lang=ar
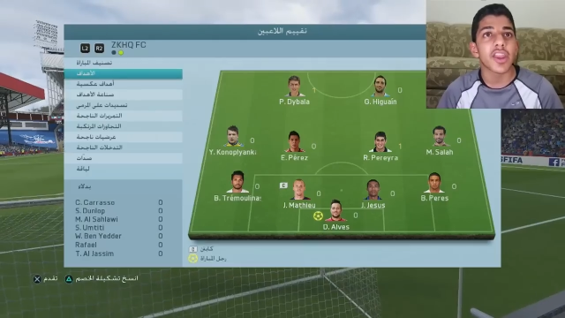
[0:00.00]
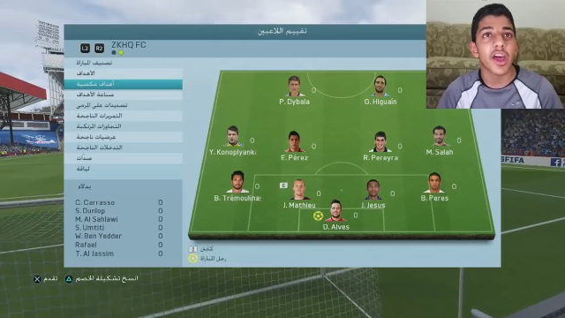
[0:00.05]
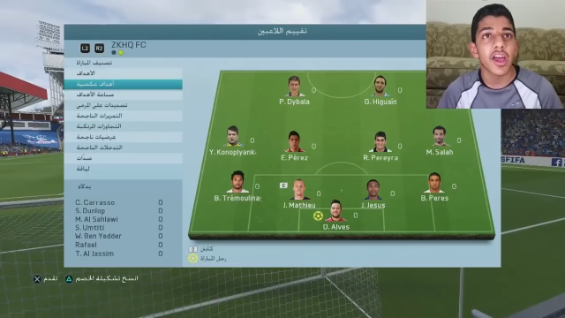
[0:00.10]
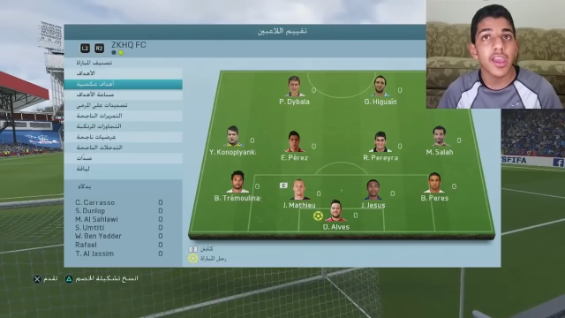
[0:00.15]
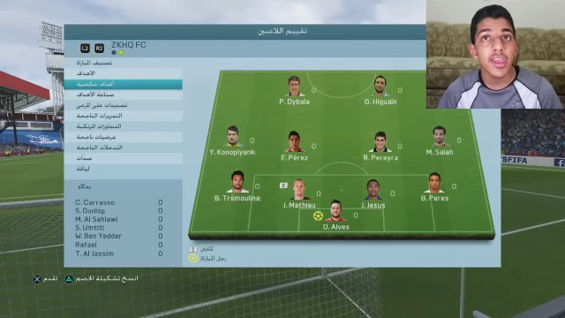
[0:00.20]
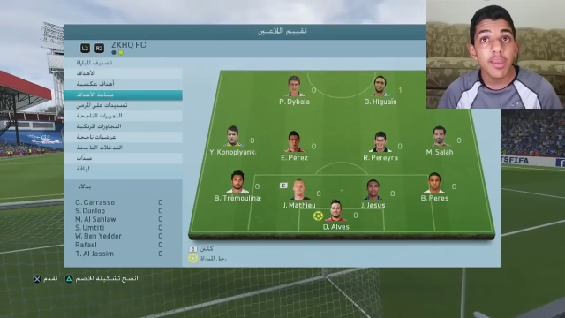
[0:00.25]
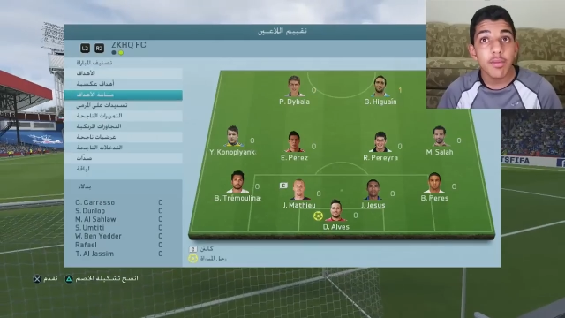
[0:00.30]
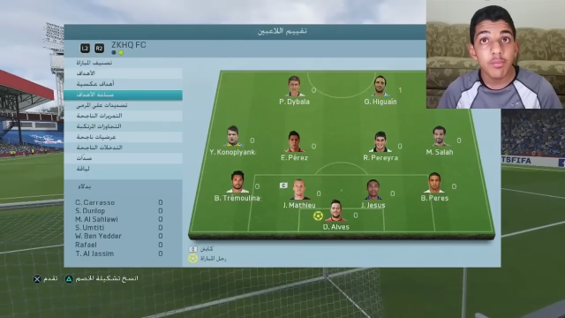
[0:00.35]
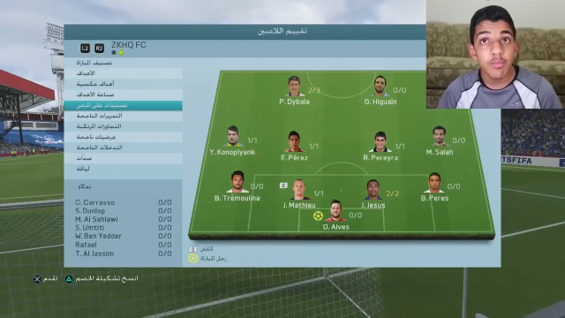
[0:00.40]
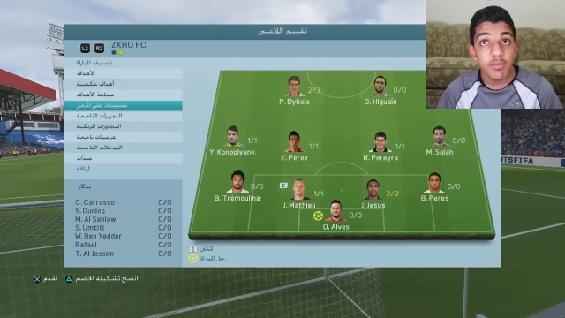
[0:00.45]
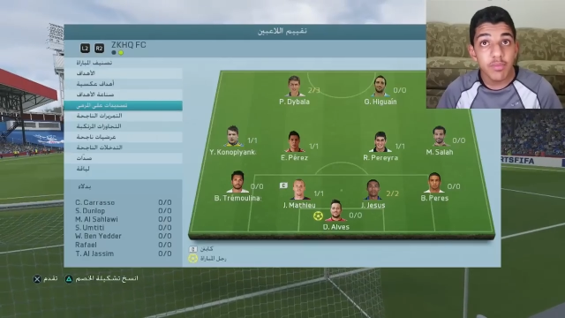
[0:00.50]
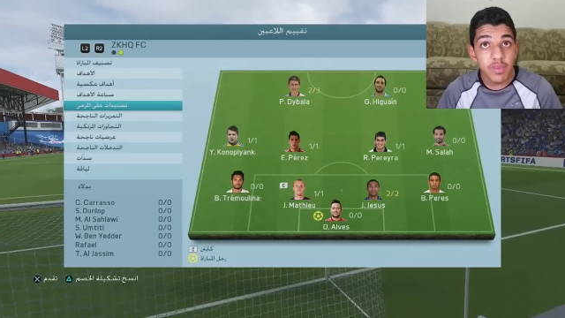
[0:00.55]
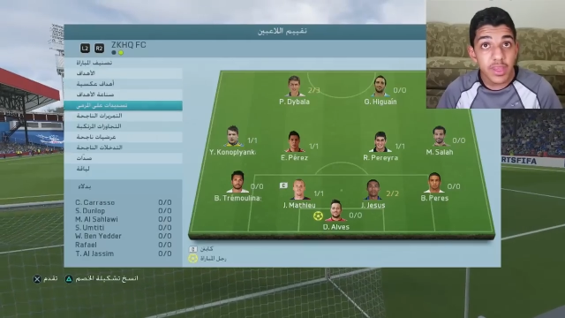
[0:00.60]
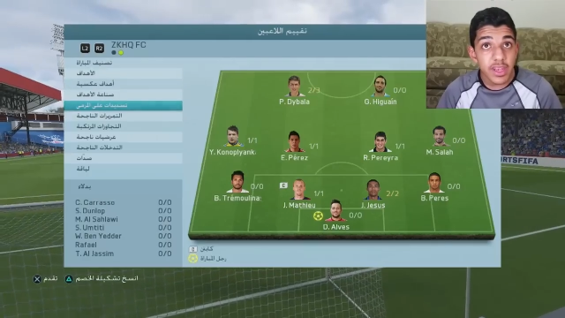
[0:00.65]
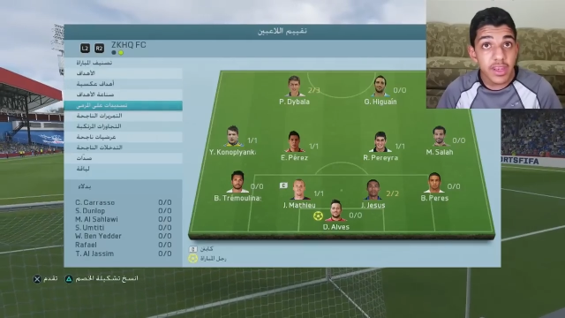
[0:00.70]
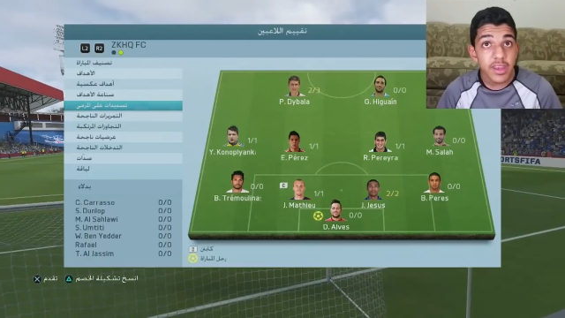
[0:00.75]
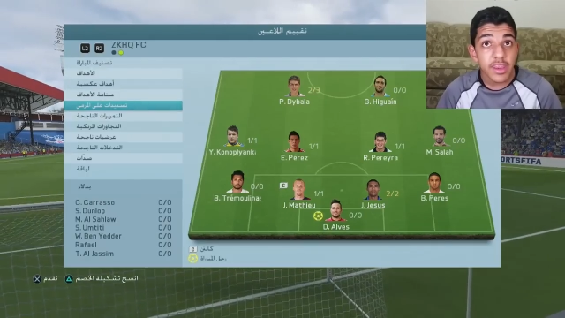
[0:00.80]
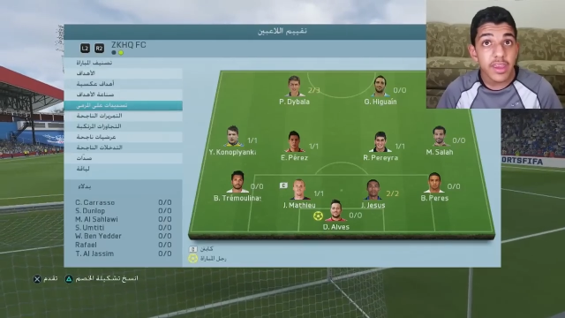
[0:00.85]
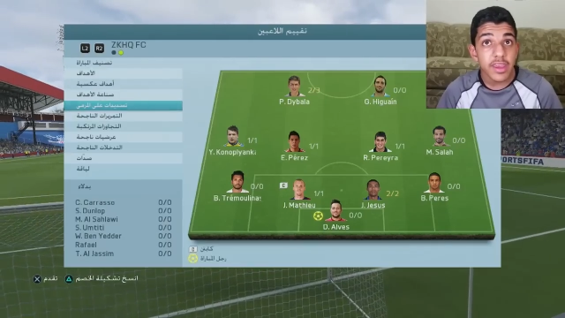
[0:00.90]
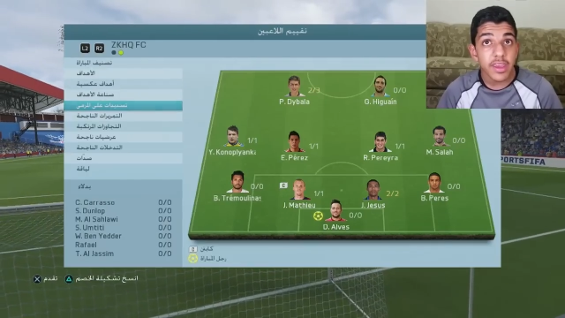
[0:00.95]
رهيب
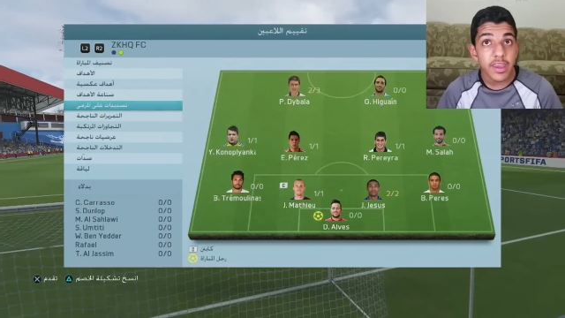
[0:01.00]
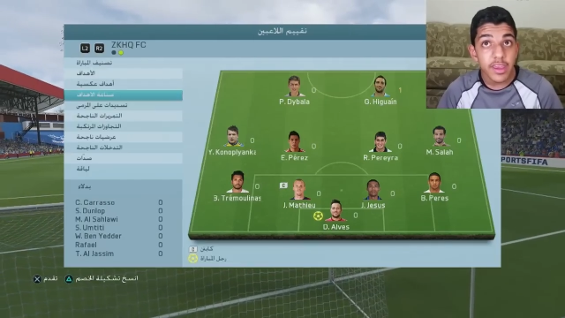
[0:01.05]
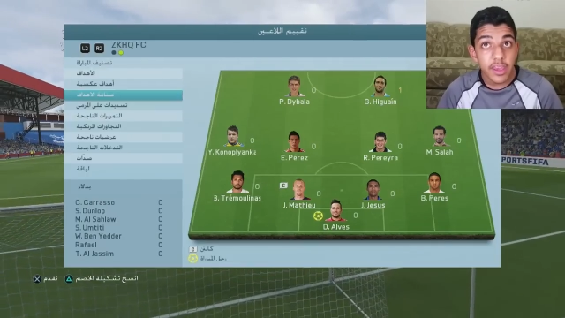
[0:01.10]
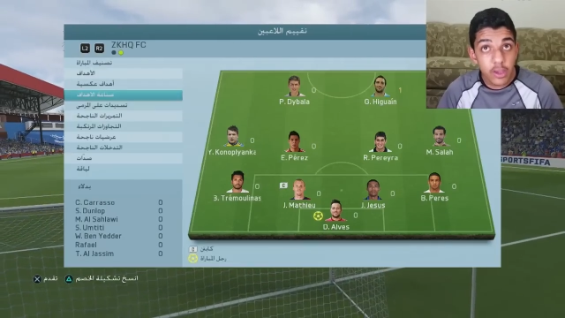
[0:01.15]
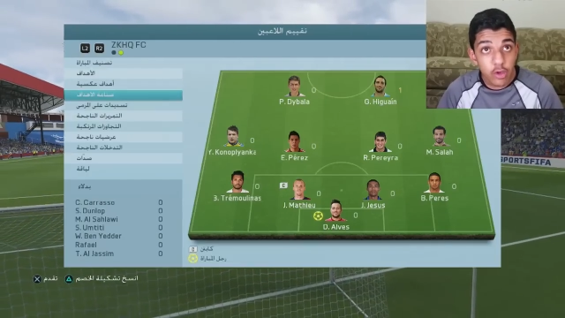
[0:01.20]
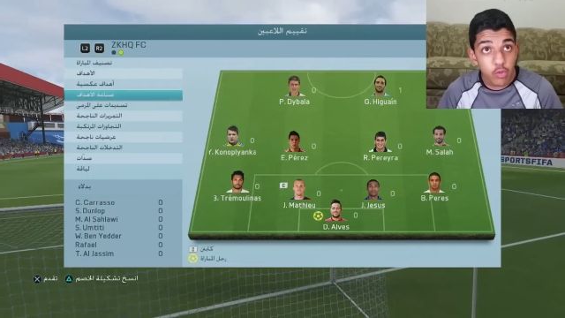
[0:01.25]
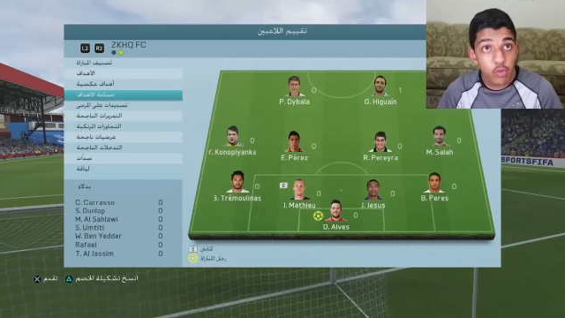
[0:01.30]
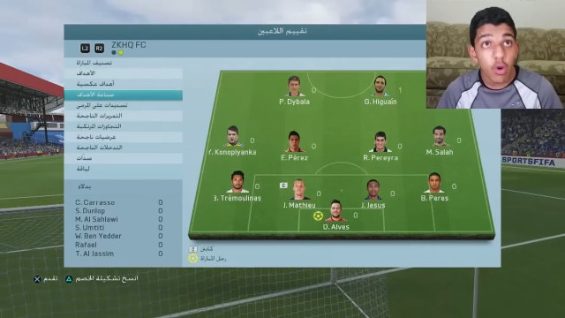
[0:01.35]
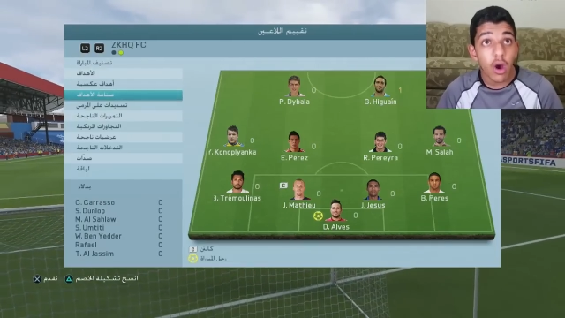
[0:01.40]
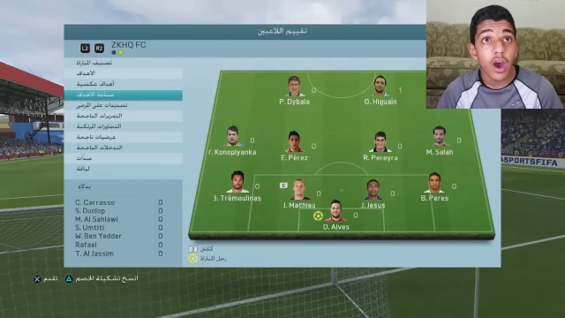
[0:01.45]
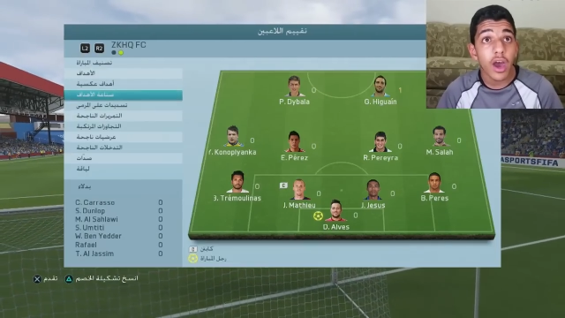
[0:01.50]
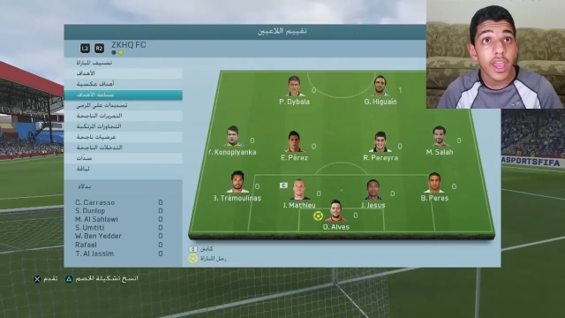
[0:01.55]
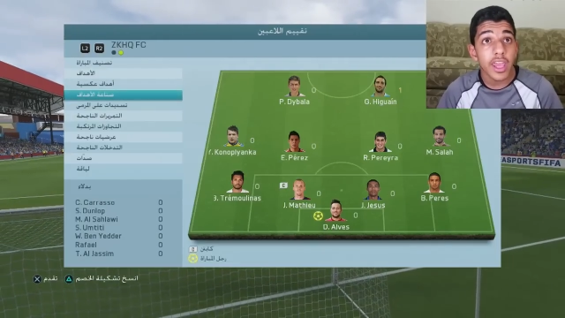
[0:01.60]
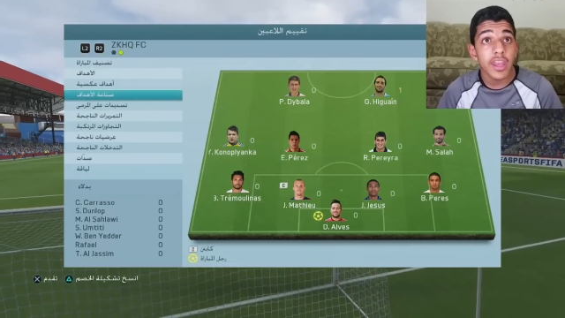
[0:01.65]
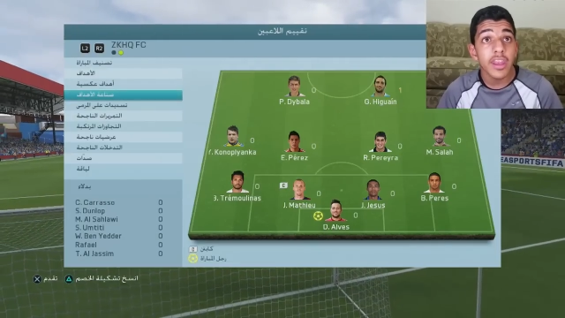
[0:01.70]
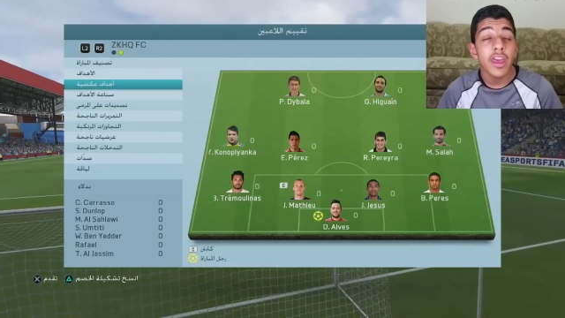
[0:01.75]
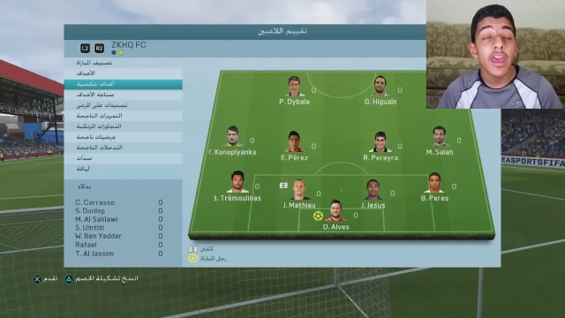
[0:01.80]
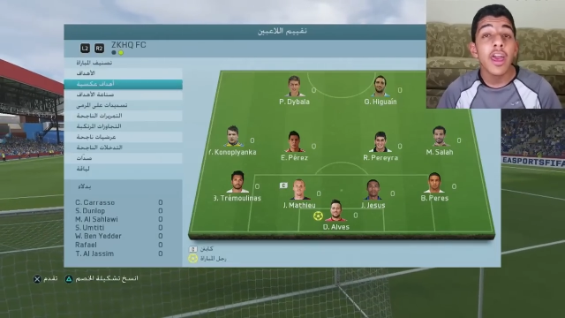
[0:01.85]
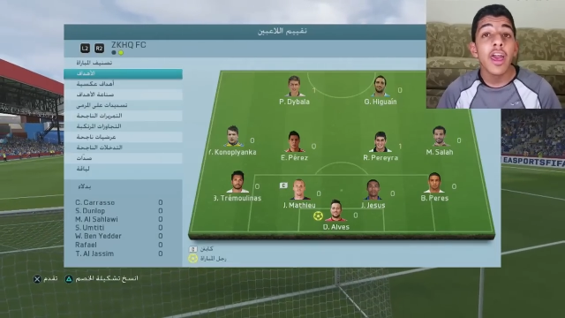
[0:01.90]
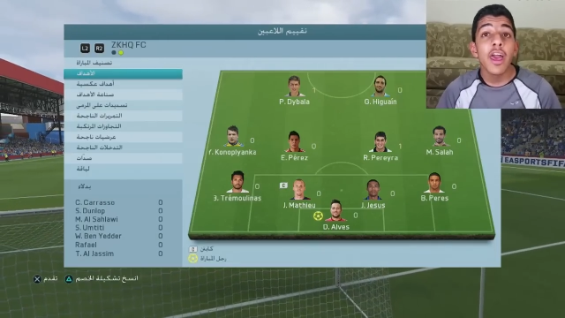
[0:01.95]
من
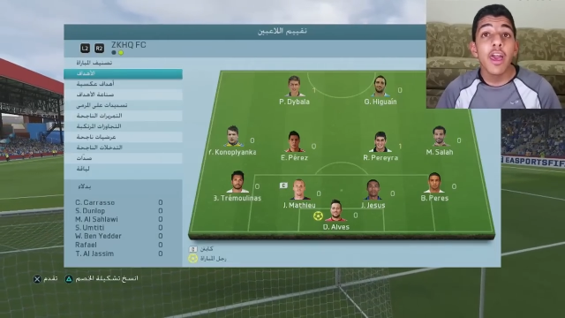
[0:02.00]
هيجواين